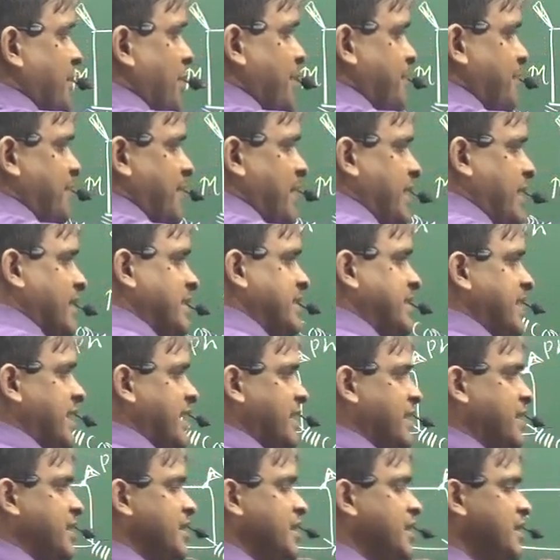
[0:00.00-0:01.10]
प्लेन लिया
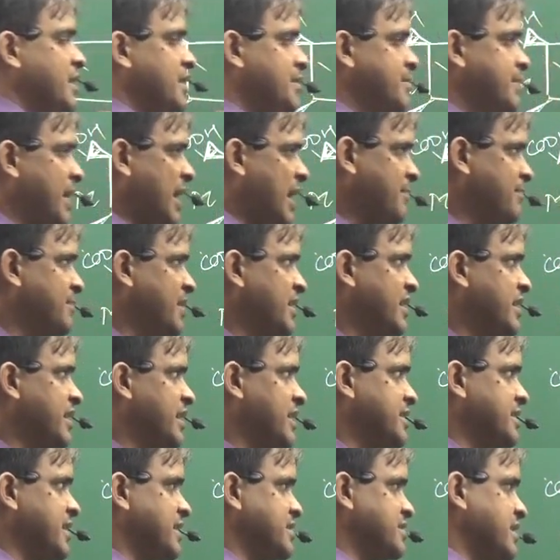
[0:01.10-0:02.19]
है आप
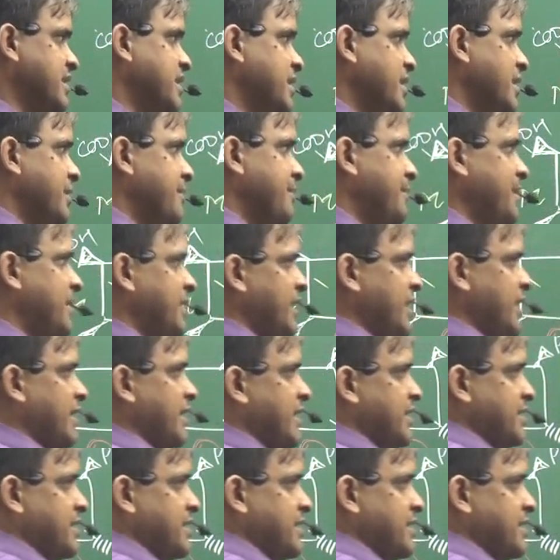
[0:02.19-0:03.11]
देखिएगा ध्यान से मैंने